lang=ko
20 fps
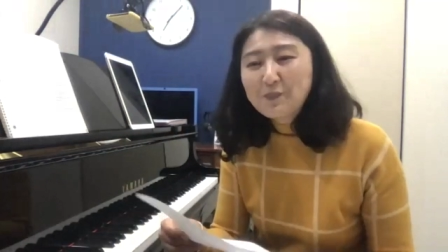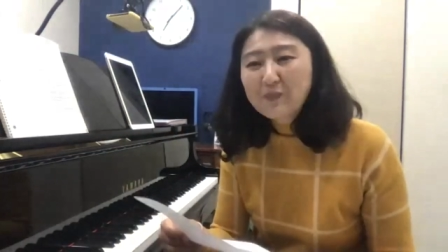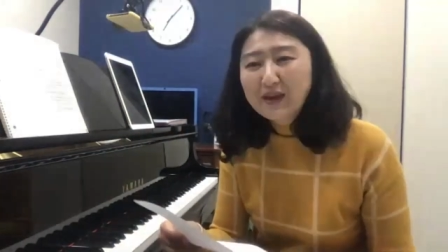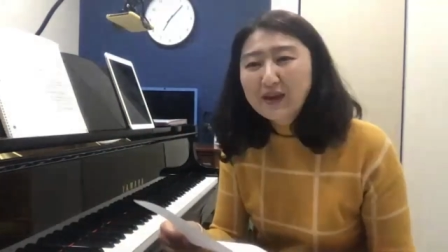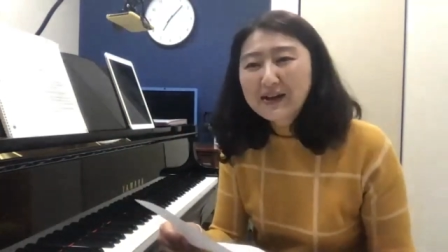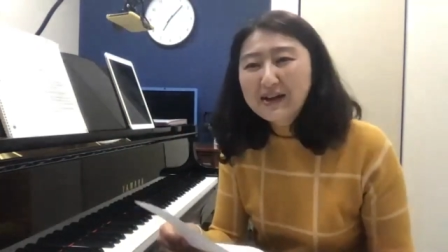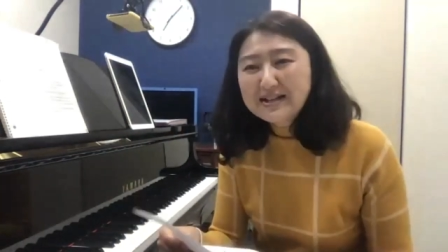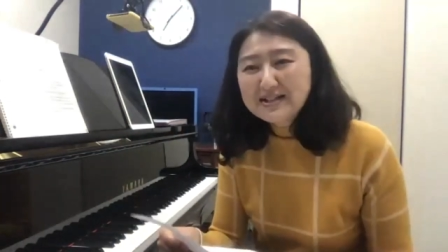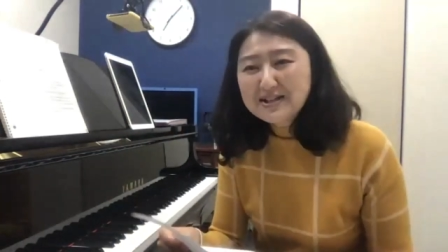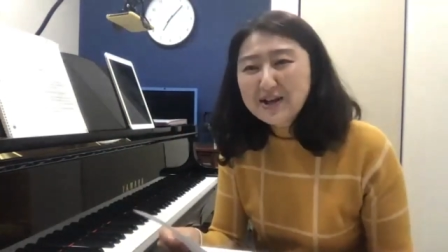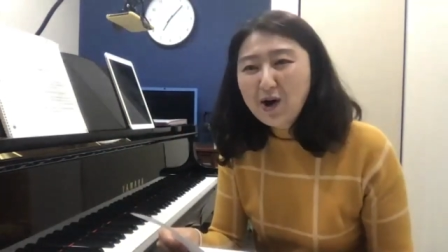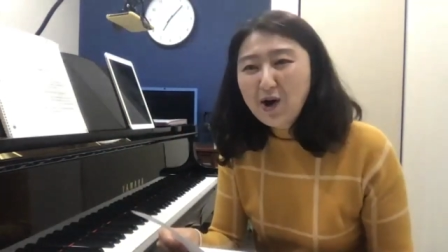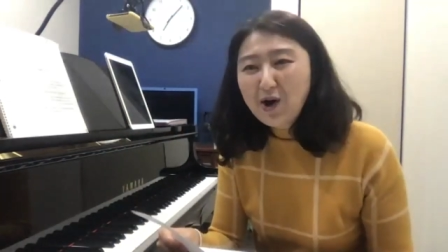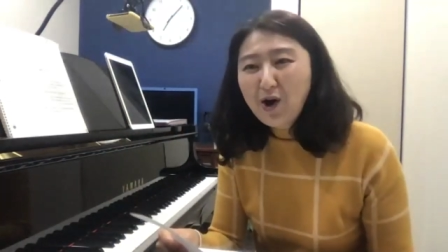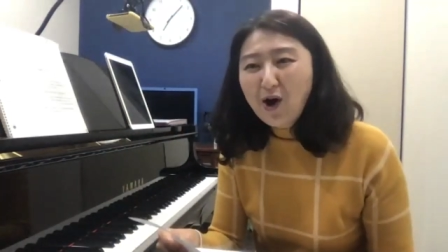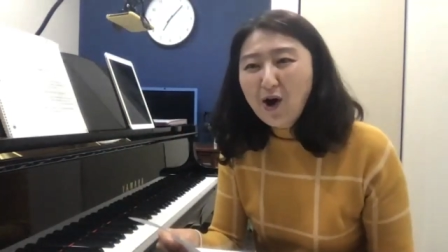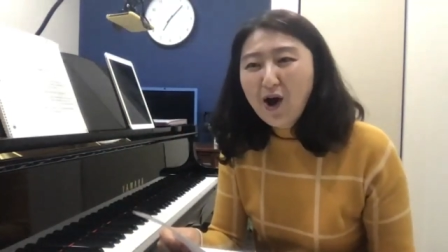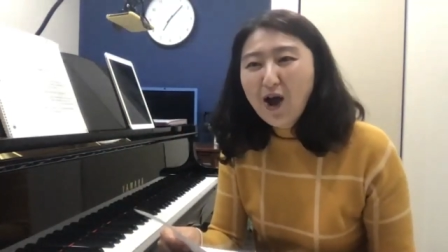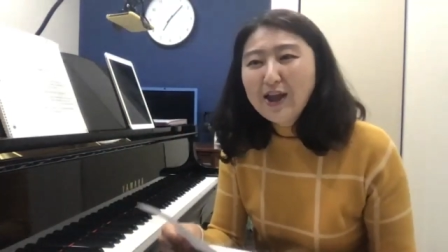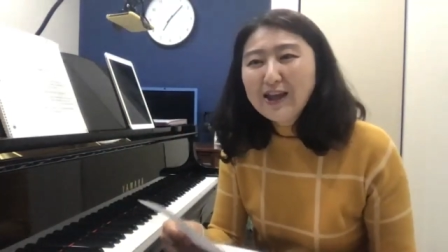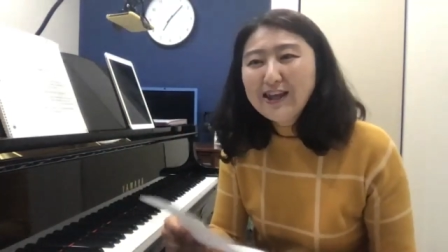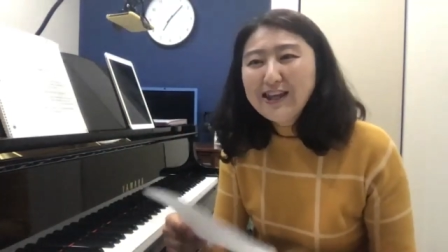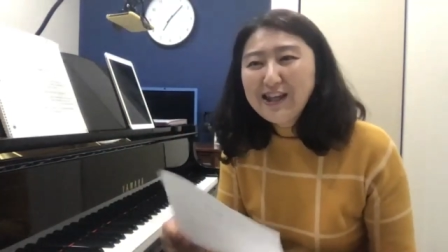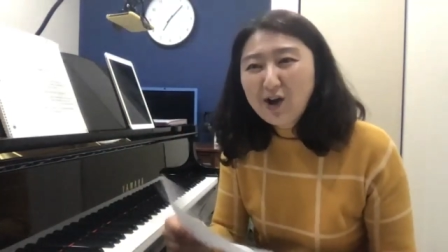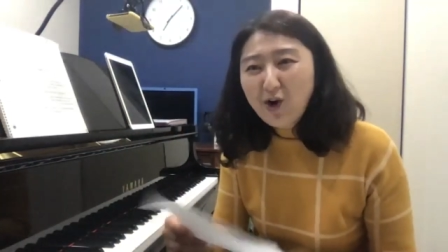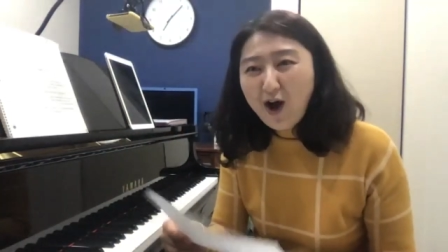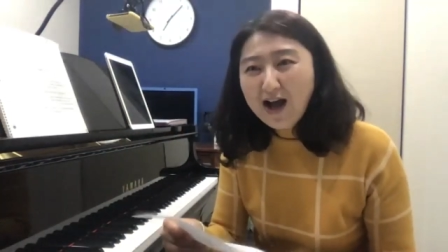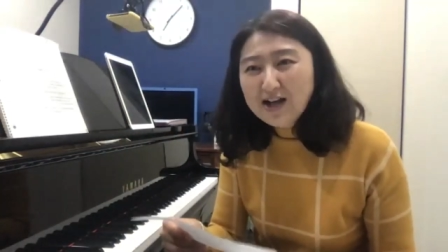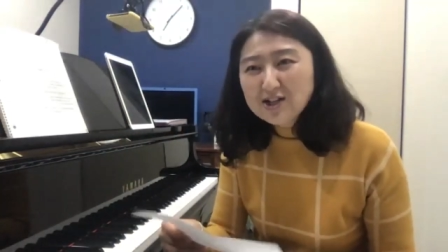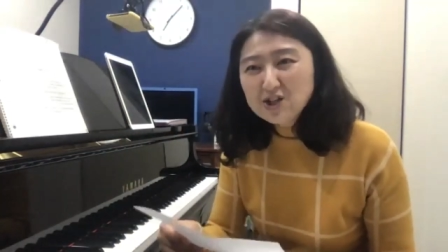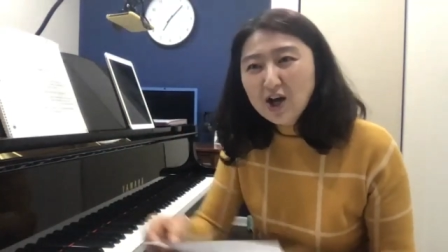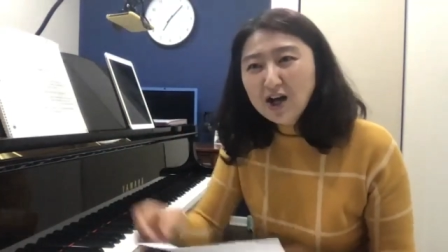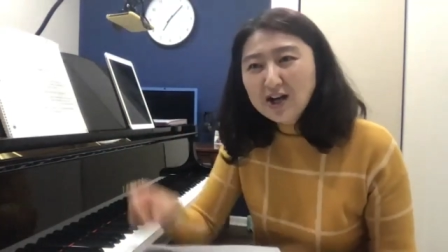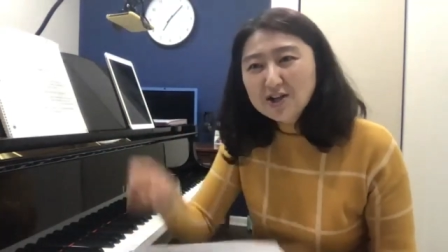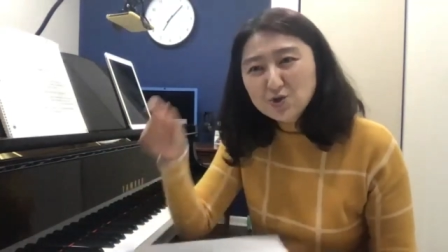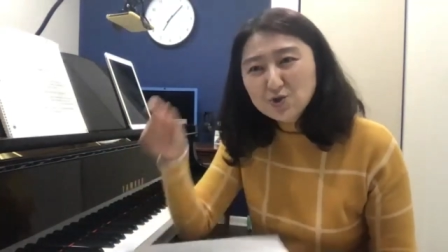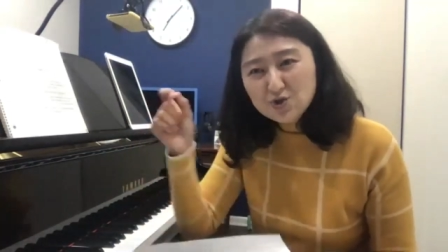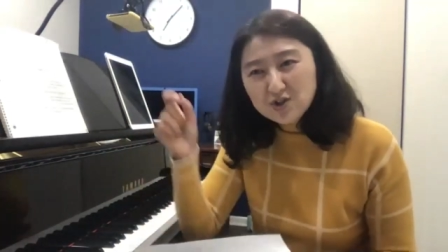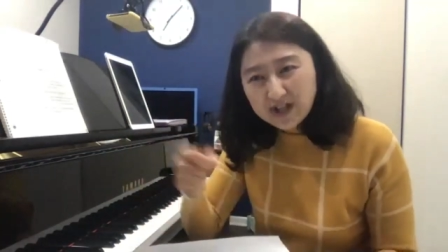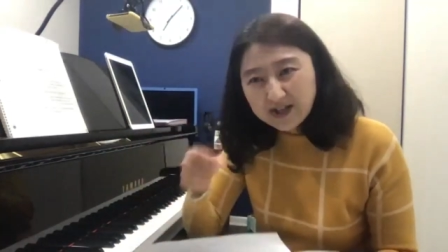그래서 이거
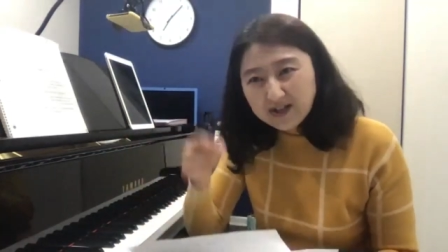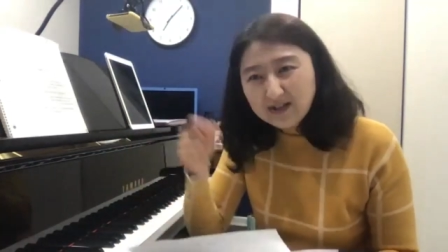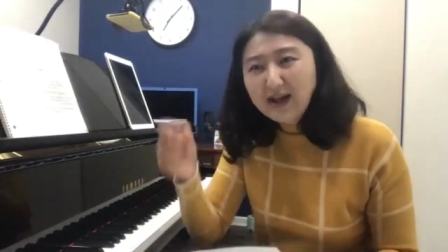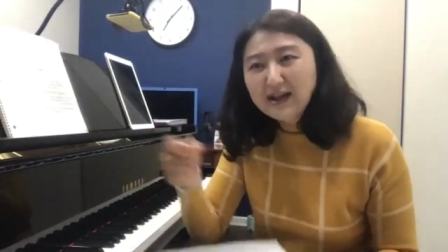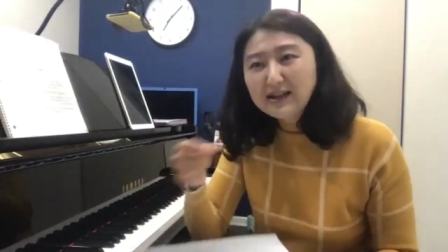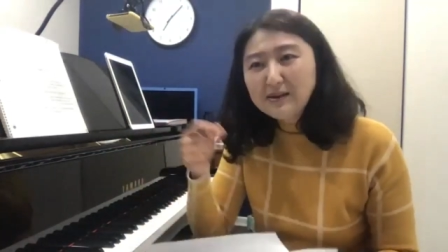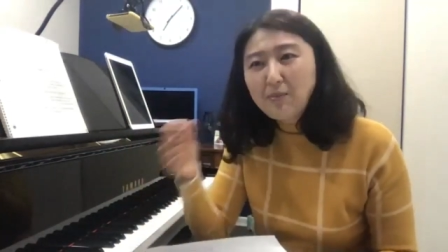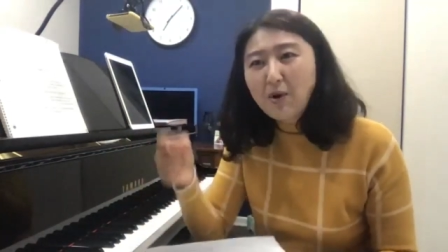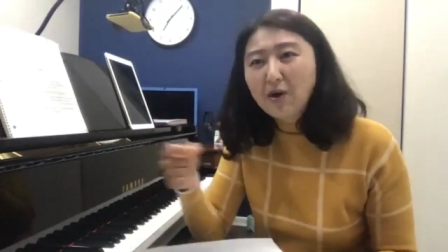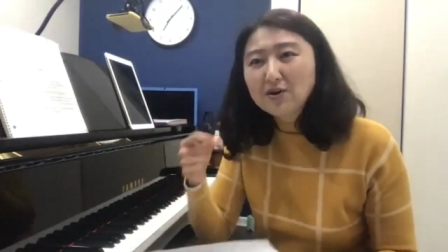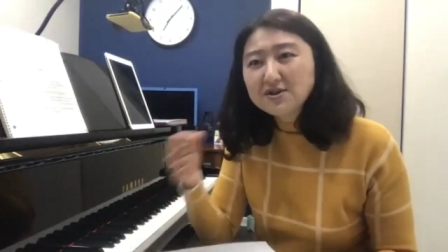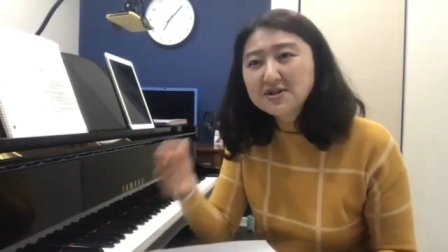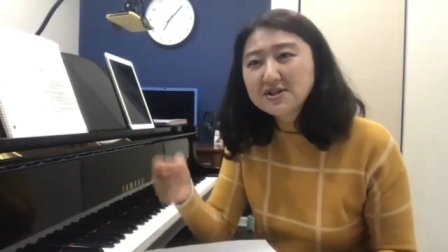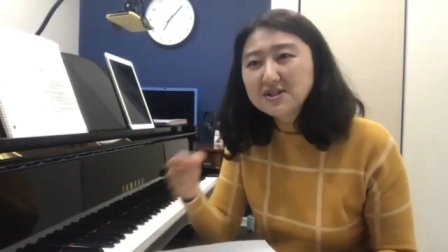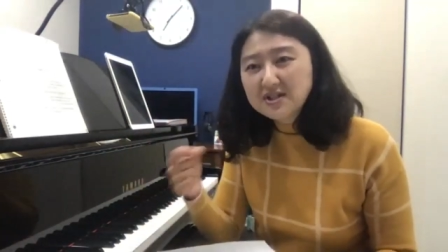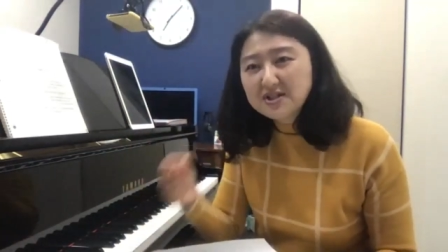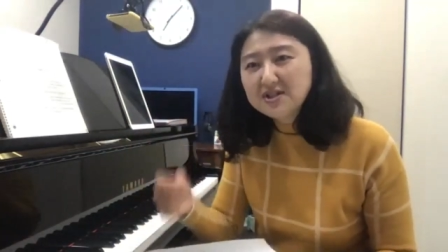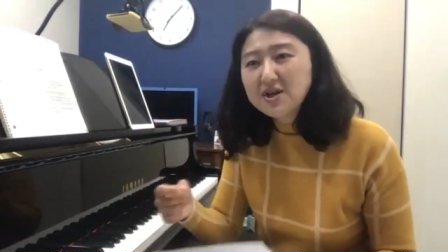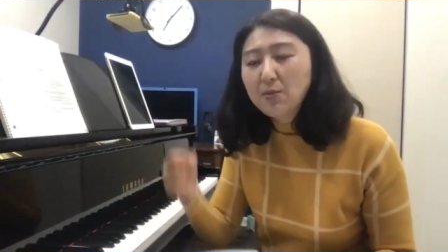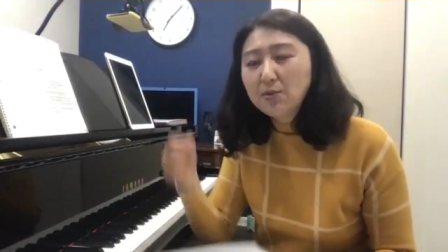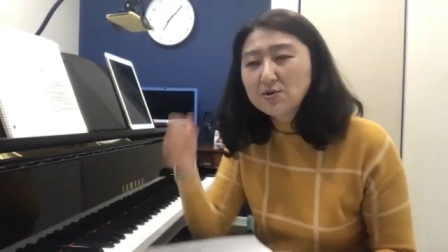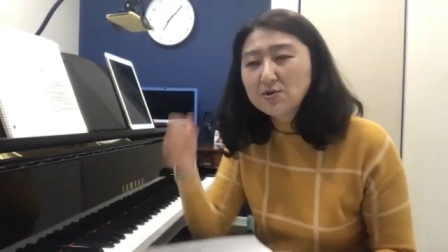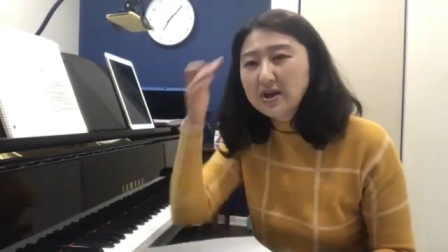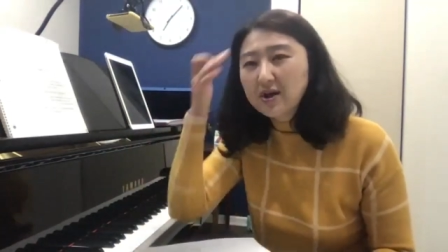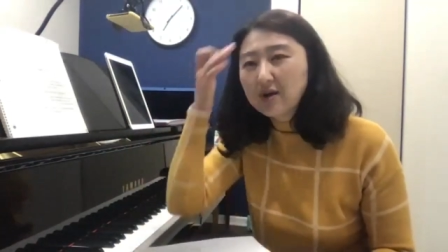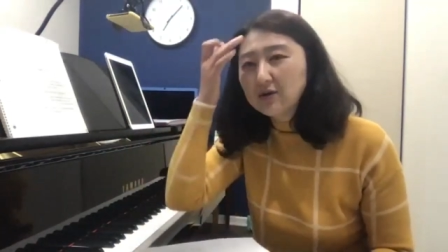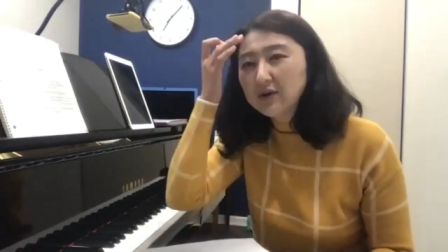하셔가지고 체크하는 버릇을 들여보세요.